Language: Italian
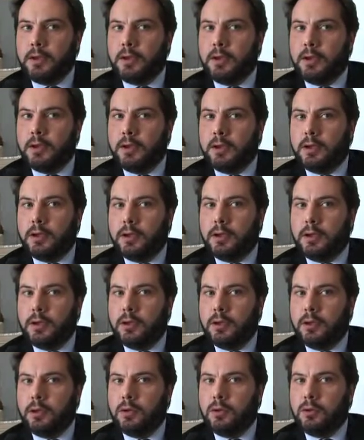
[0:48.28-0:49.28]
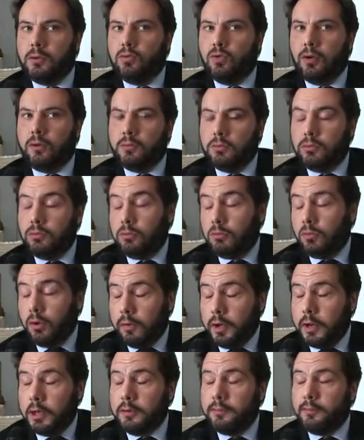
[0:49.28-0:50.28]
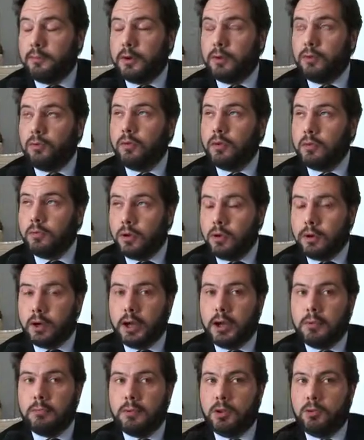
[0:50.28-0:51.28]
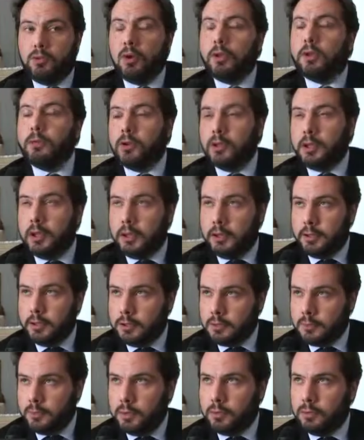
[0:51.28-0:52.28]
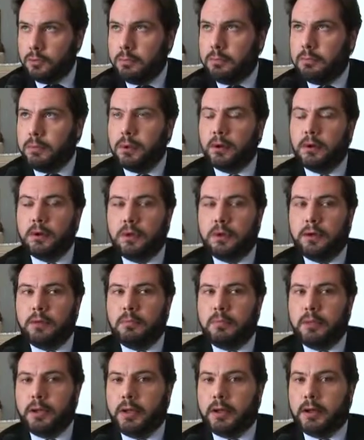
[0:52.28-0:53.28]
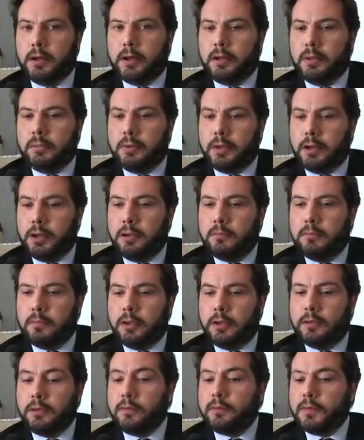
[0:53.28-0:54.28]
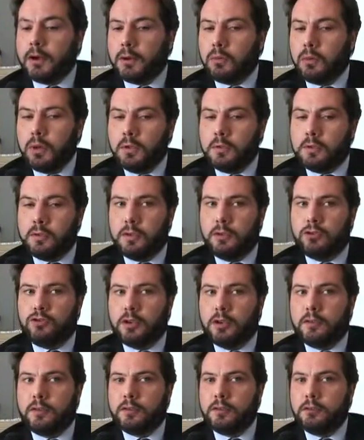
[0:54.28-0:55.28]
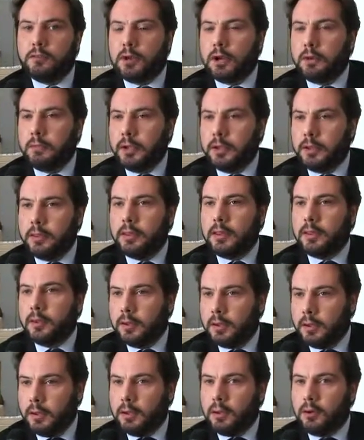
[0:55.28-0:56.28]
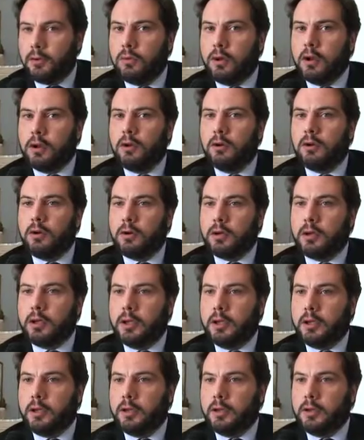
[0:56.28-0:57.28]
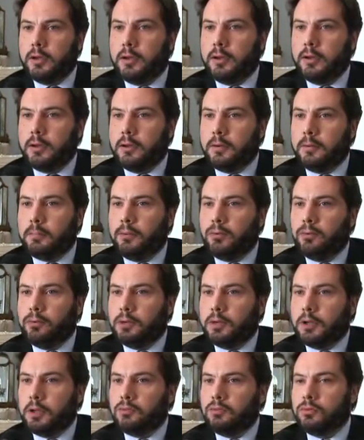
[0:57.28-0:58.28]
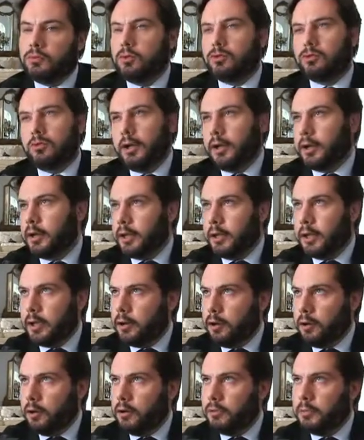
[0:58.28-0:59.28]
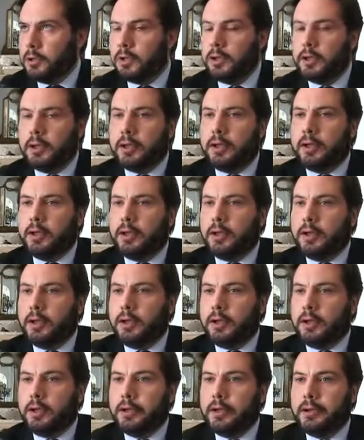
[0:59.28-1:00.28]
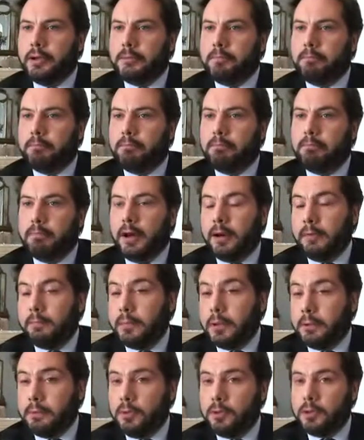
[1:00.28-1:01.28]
eh, nu nuova linfa, nuovi programmi, nuovi modelli di sviluppo per, per imprese. Tra questi c'è sicuramente quello che eh, punta tutto sulla green economy le, ma per